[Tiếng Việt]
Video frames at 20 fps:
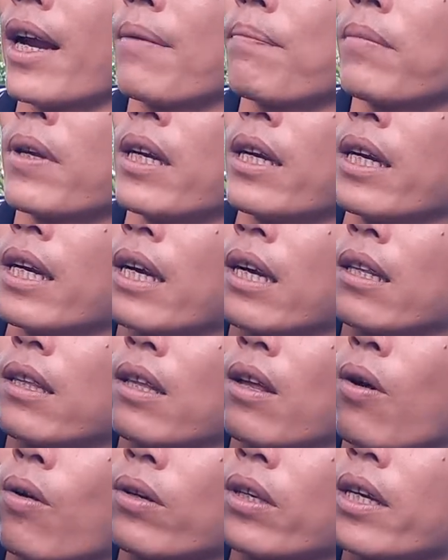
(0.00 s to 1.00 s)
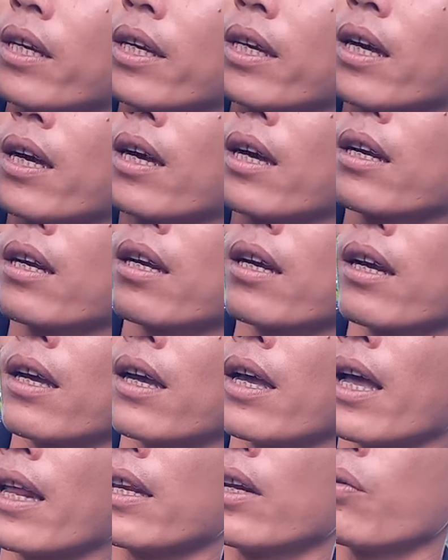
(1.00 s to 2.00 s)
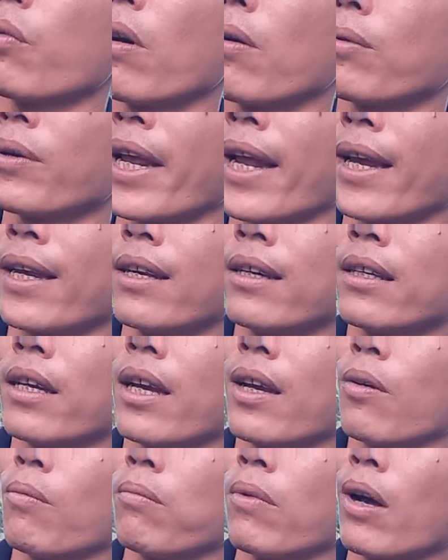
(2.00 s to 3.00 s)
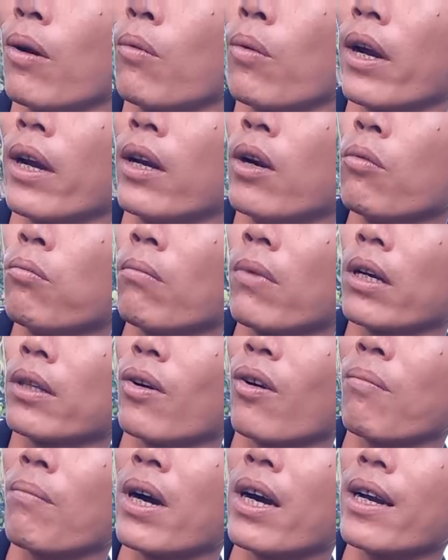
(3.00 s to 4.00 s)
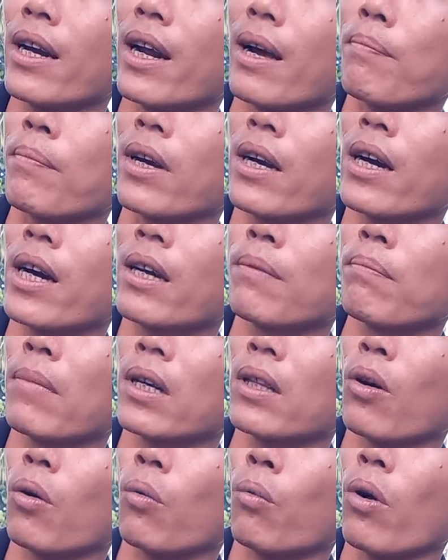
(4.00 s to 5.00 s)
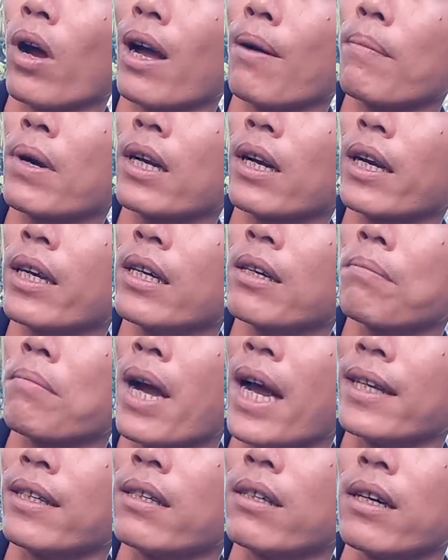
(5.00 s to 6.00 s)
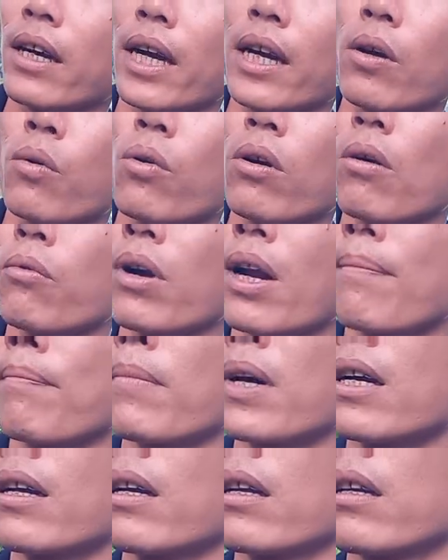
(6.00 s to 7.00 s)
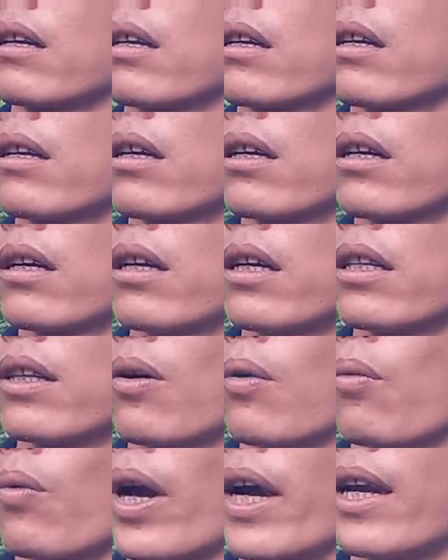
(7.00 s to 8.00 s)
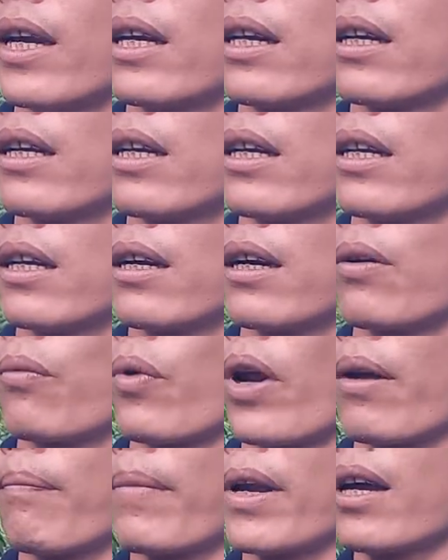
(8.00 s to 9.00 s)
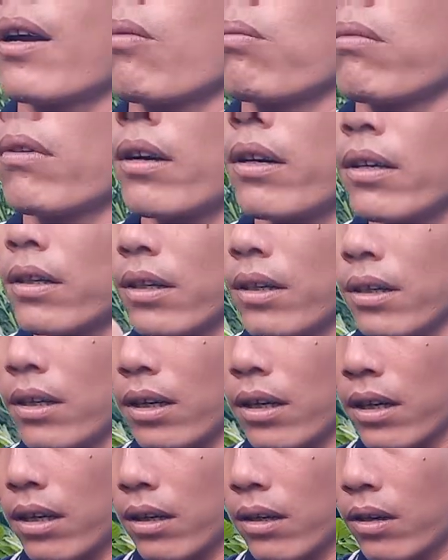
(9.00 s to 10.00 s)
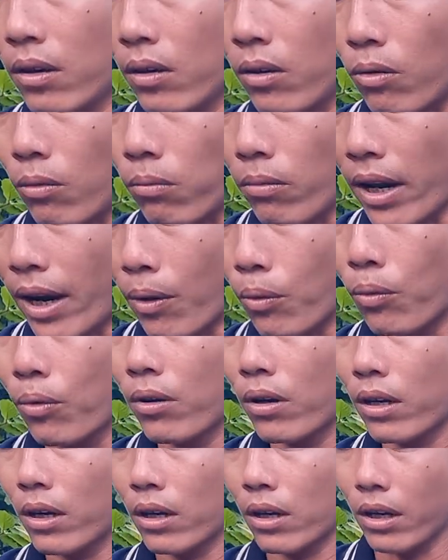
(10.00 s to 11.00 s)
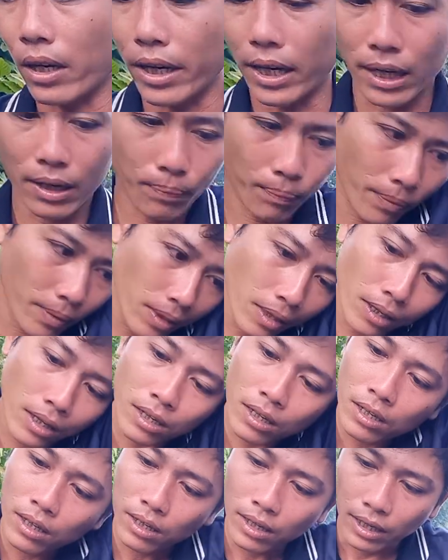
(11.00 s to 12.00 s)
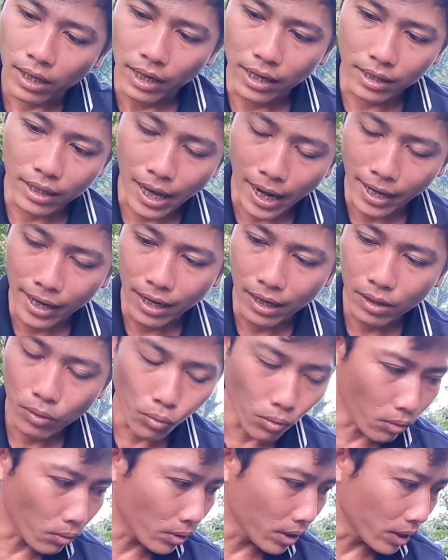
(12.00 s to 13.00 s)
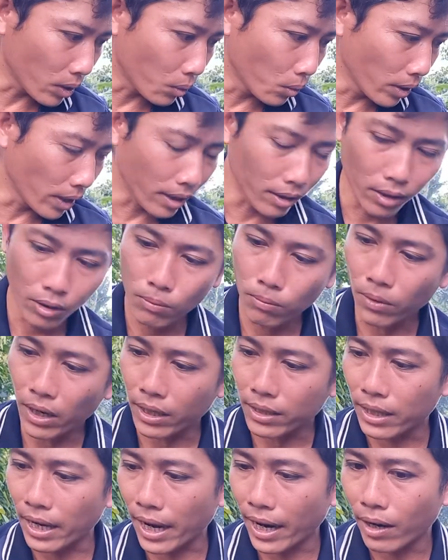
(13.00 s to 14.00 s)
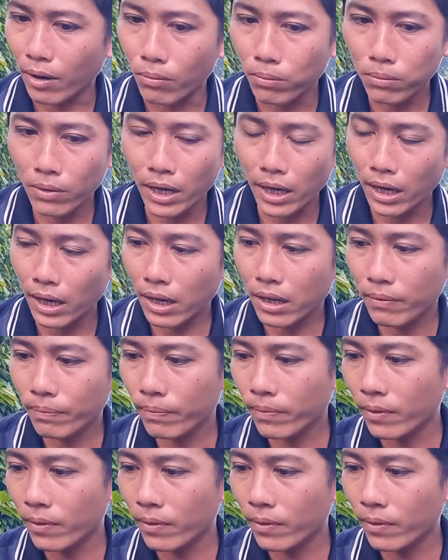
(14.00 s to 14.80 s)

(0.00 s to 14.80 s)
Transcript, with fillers: em thì toàn với anh Vũ Hậu Giang với chơi cũng lâu rồi lúc mà toàn mới làm kênh mà toàn qua bên cái vườn mai xứ rễ của cộng năm á thì toàn quay thì quen biết cũng cũng lâu rồi à, hiện tại giờ thuốc của anh Vũ thì nói chung là xài cũng là